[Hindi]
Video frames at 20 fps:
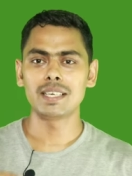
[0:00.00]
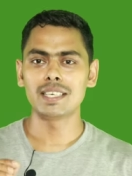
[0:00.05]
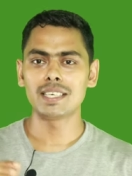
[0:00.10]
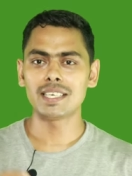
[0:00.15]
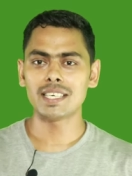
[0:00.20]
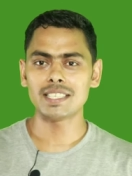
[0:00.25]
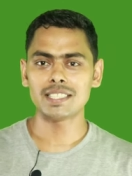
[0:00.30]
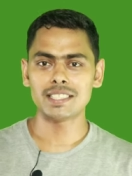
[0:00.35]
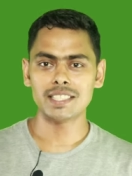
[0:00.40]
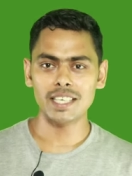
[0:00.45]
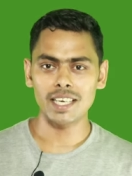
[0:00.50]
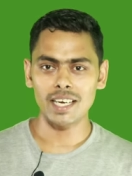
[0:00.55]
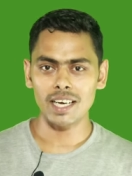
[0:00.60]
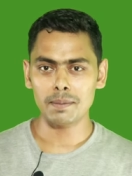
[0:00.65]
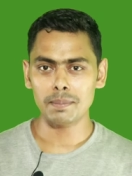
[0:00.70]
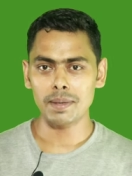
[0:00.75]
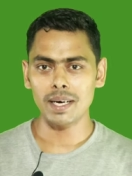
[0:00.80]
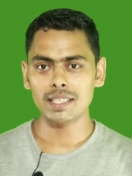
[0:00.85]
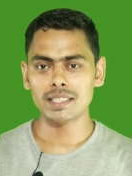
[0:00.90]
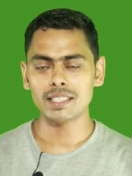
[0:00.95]
इंटरेस्ट की
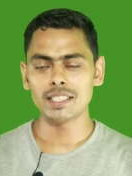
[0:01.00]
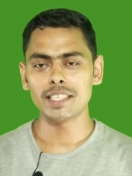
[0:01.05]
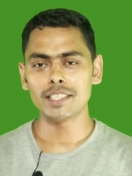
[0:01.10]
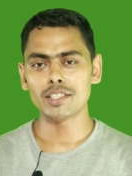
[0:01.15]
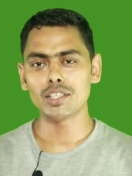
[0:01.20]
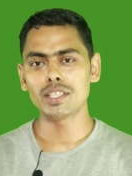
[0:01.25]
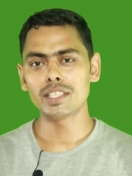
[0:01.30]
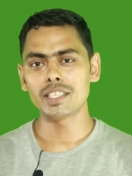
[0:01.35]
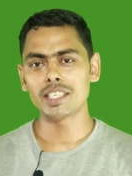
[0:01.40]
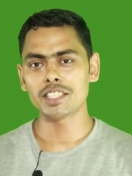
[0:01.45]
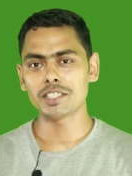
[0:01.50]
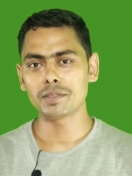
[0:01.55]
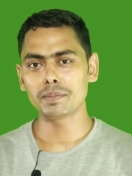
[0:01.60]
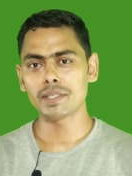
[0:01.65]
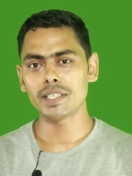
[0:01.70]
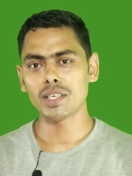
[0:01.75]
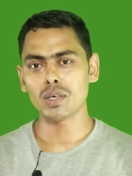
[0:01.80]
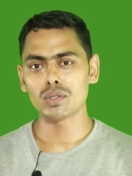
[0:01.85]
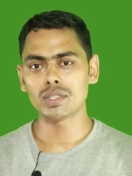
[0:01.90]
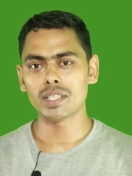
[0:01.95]
अगर बात की जाए तो इंटरेस्ट
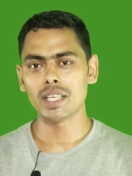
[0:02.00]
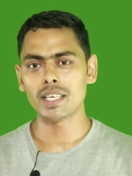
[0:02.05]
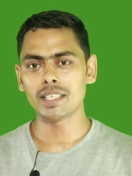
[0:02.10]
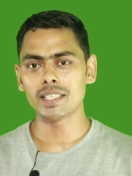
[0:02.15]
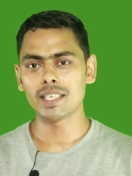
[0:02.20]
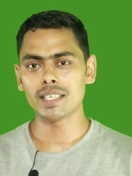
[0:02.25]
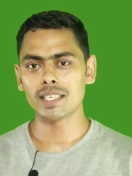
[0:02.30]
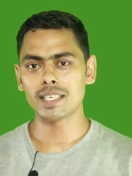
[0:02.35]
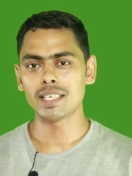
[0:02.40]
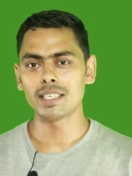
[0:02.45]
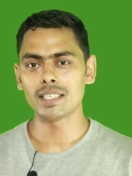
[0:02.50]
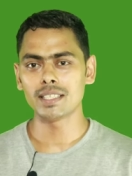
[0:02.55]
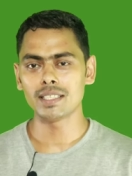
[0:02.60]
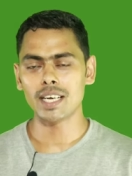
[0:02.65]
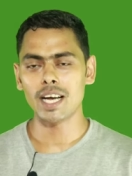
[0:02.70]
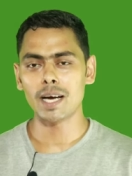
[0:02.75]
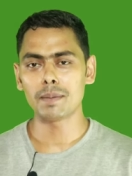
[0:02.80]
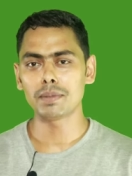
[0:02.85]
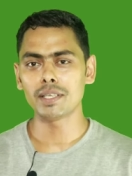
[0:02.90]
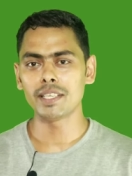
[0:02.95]
में क्या होता है कि
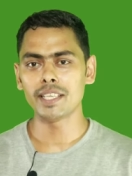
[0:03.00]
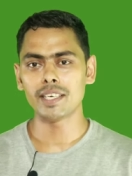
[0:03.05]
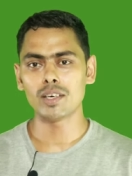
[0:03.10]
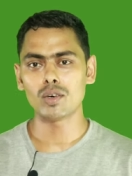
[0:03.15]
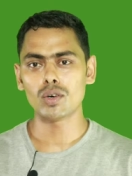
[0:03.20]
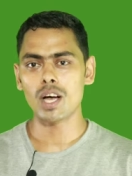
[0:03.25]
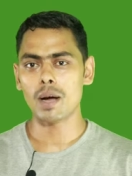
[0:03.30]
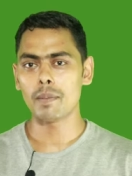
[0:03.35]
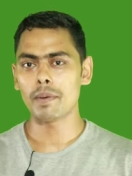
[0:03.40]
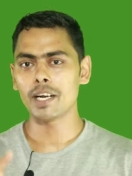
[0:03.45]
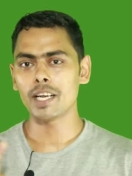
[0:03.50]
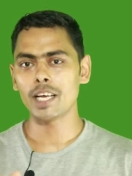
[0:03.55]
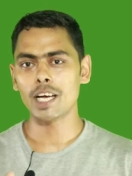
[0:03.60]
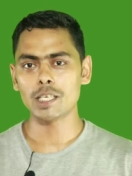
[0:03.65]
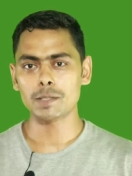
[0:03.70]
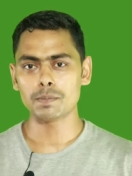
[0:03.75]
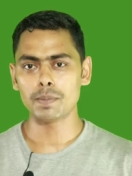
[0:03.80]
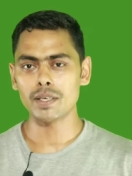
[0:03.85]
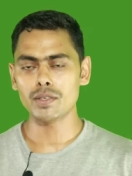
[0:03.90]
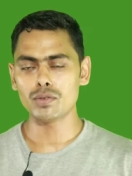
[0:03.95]
आपने देखा होगा हमारे
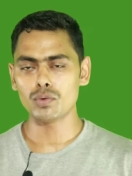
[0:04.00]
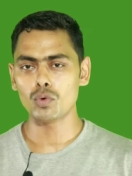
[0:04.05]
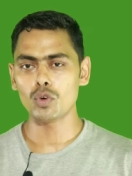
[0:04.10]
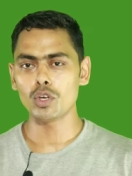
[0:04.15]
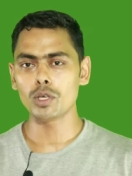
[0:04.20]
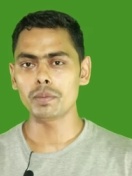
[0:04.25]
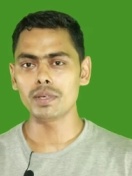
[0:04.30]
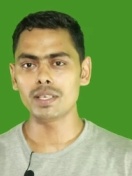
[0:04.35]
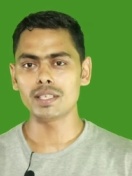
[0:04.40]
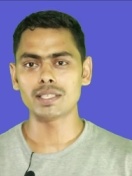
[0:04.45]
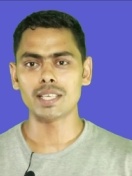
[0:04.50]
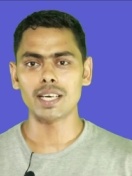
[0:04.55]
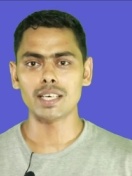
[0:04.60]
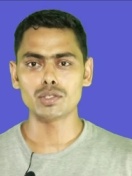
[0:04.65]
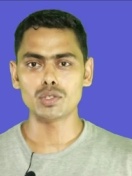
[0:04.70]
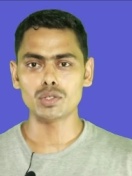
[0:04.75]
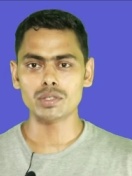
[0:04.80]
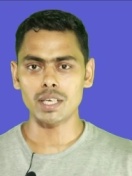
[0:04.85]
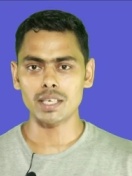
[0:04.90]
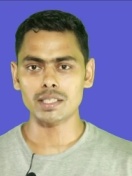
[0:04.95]
आसपास कोई भी
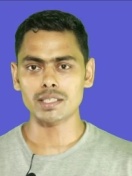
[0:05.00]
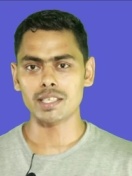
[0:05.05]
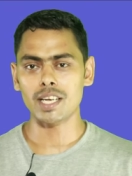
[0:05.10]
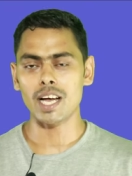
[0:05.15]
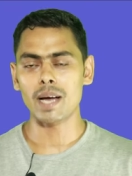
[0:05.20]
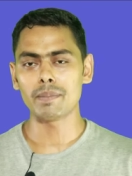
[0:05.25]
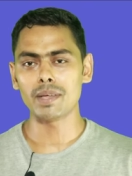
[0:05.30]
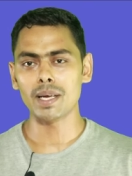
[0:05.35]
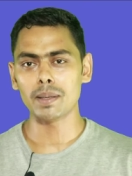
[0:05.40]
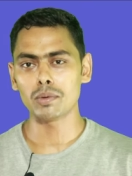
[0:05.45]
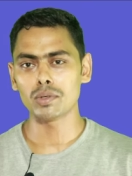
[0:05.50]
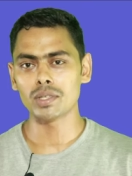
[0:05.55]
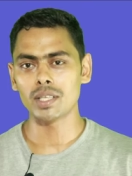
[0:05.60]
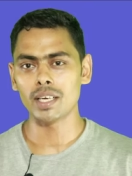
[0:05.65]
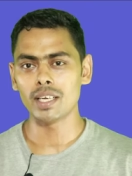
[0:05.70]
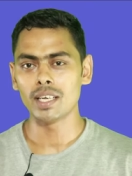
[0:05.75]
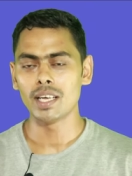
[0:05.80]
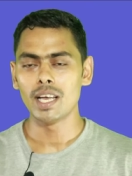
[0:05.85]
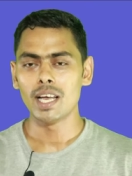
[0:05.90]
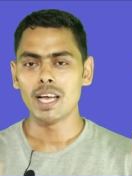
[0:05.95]
इंसान जो शख्स कामयाब
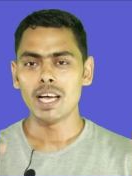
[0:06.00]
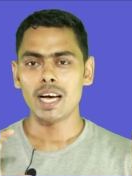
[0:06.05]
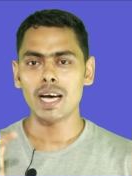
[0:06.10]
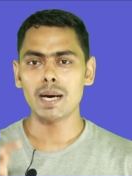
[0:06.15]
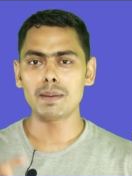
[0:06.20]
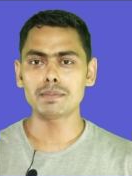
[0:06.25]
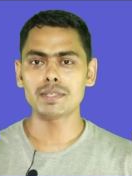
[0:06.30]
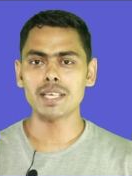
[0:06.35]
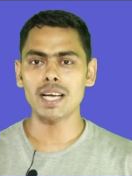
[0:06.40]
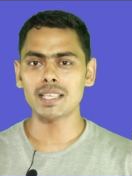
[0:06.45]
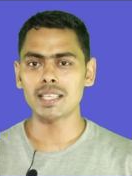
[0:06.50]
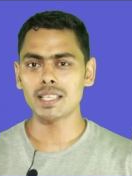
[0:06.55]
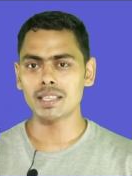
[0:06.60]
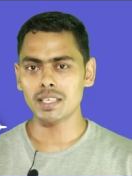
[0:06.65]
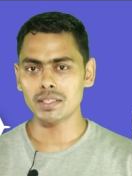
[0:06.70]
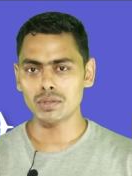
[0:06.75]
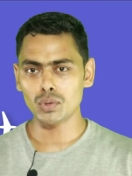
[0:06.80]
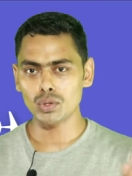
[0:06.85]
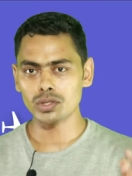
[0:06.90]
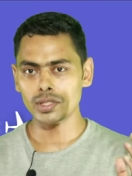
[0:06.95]
होता है हम
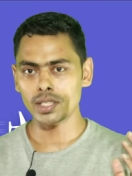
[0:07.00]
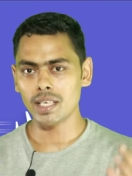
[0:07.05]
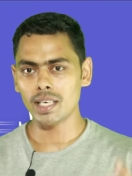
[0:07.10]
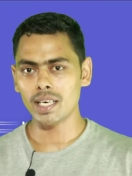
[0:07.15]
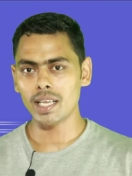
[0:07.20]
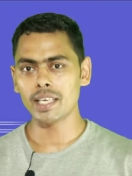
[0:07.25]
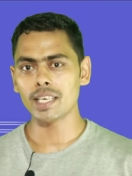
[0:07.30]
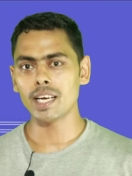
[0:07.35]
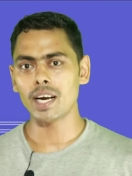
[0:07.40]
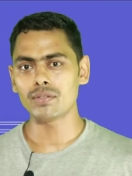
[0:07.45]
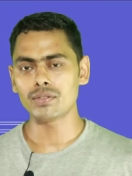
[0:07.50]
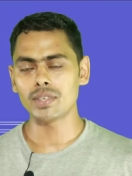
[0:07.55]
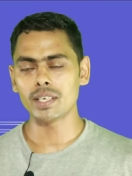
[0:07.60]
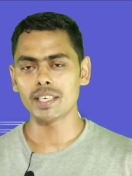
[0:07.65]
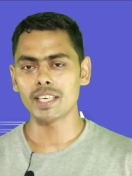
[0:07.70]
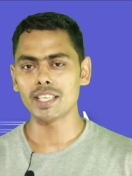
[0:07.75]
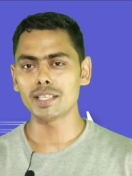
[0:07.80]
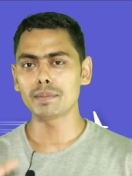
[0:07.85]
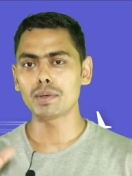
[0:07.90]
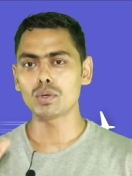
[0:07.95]
ज़्यादातर सोचते हैं लाइक
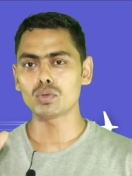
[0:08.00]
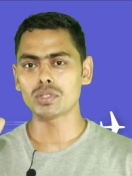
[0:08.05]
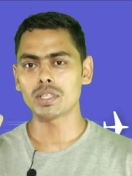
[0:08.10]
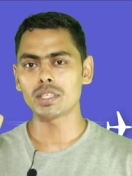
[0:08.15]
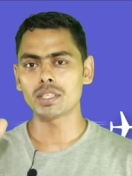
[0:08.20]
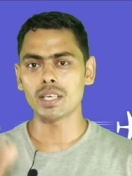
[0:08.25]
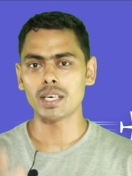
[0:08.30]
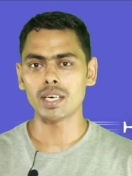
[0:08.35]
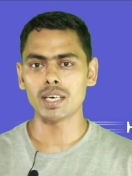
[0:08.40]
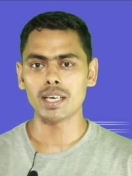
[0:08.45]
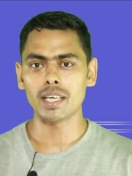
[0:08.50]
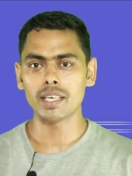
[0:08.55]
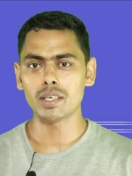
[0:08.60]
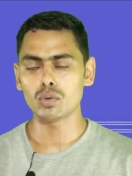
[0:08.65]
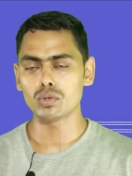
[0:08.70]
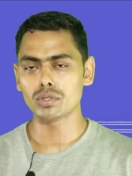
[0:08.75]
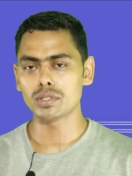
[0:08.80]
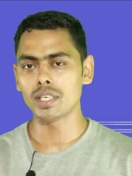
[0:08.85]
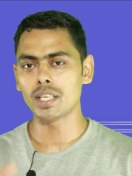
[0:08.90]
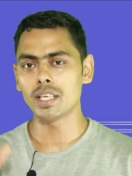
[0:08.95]
आफ्टर टेंथ में उसकी तरह
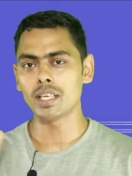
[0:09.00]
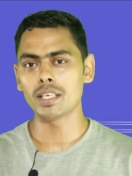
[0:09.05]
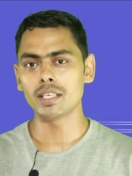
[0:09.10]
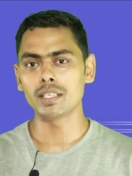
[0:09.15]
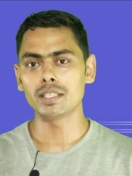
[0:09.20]
लाइक उसने